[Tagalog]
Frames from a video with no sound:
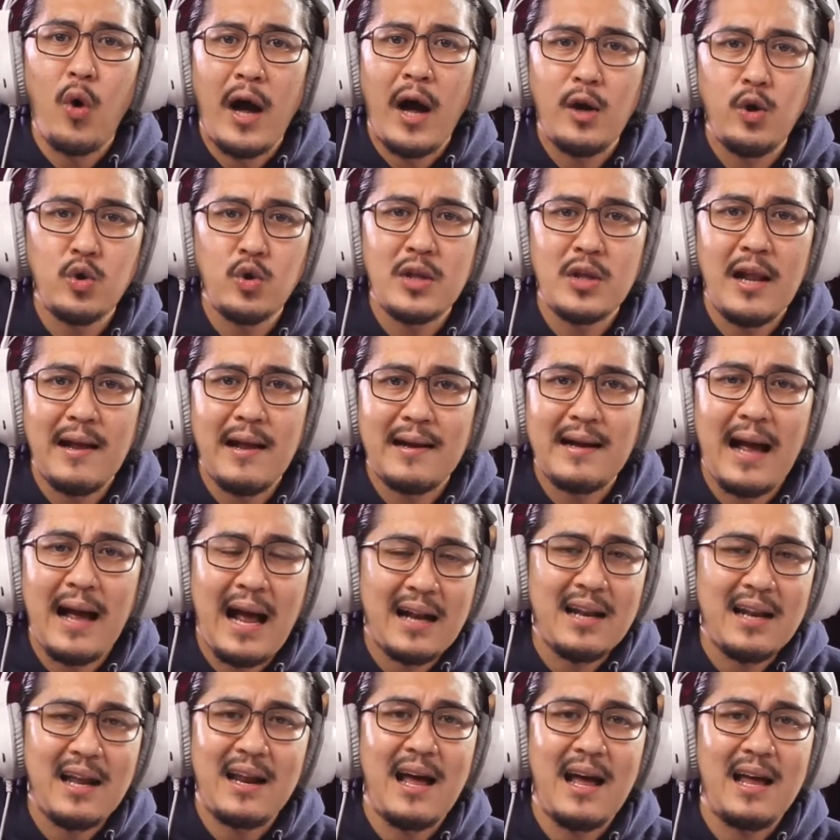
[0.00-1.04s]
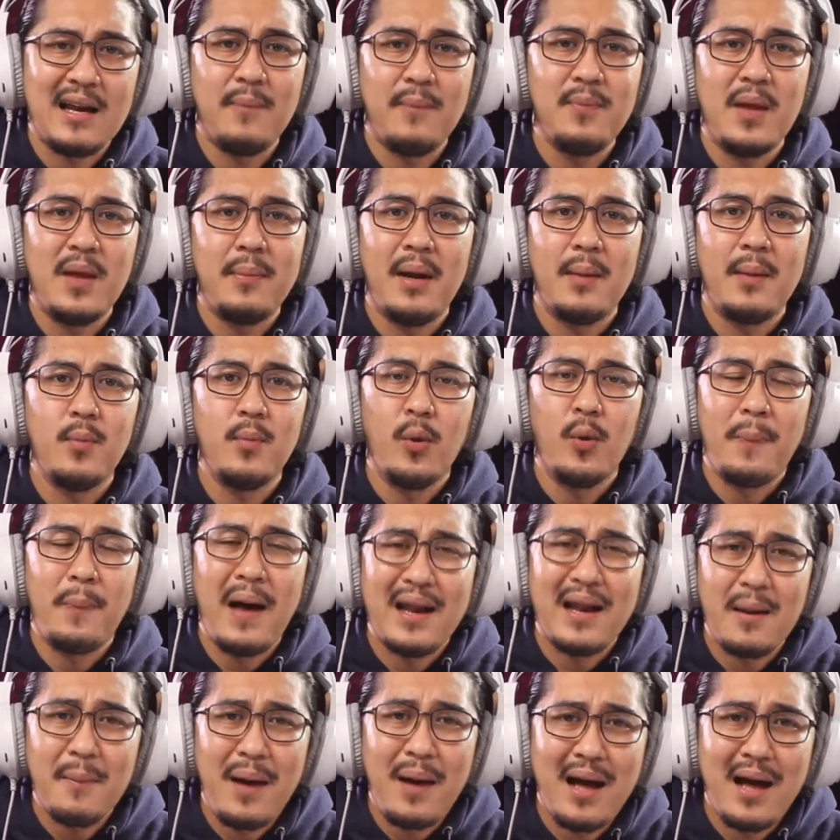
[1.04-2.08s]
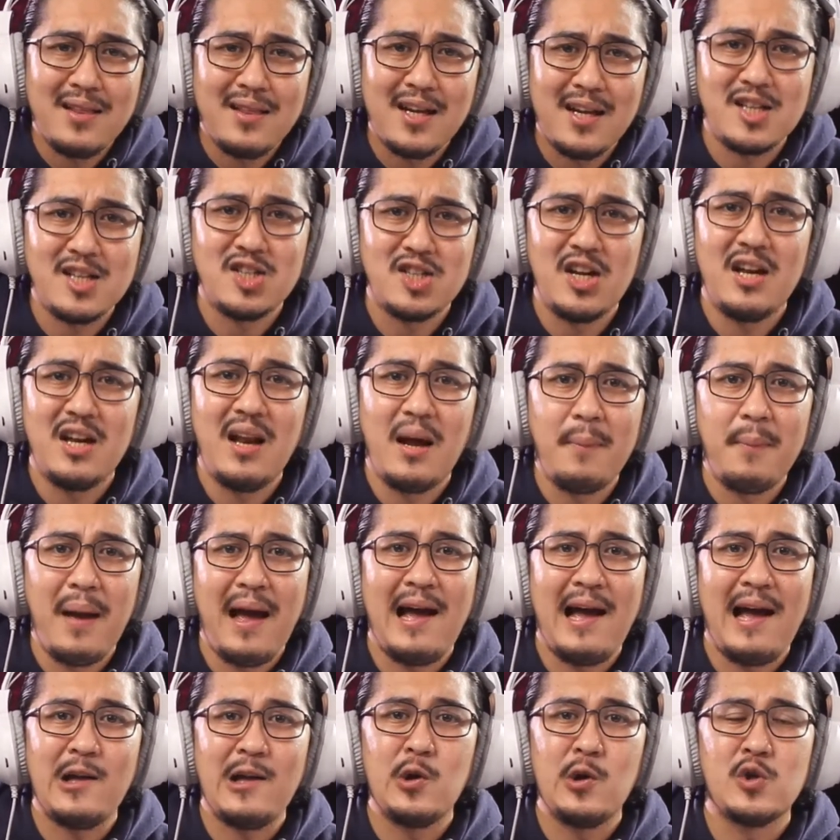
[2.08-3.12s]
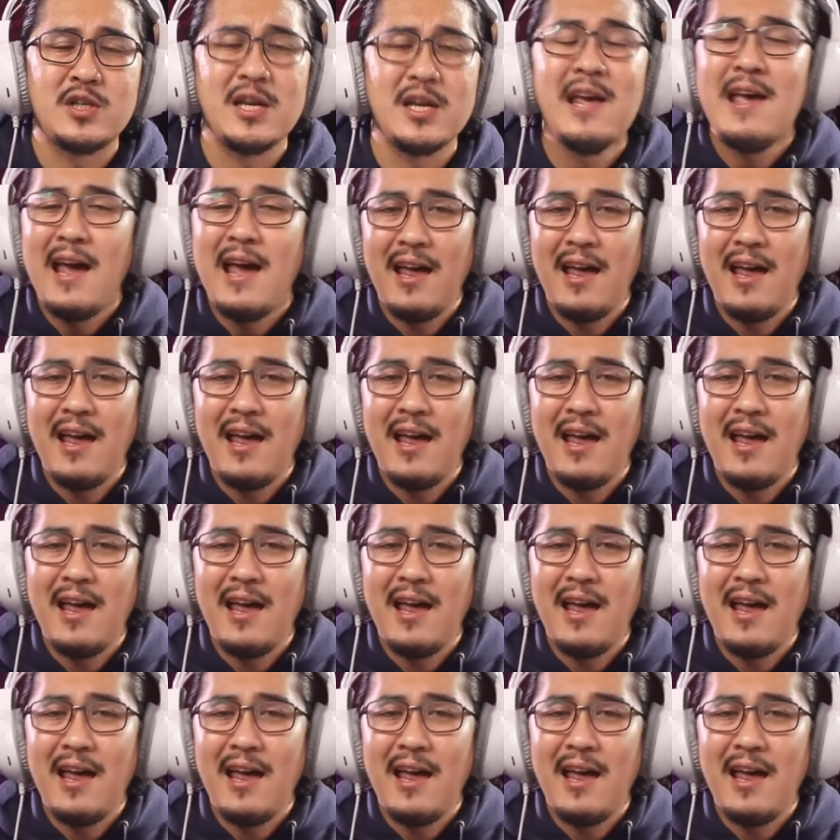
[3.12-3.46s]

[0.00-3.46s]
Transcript: ano talaga ang nararamdaman mo para ma-address yan ng maayos.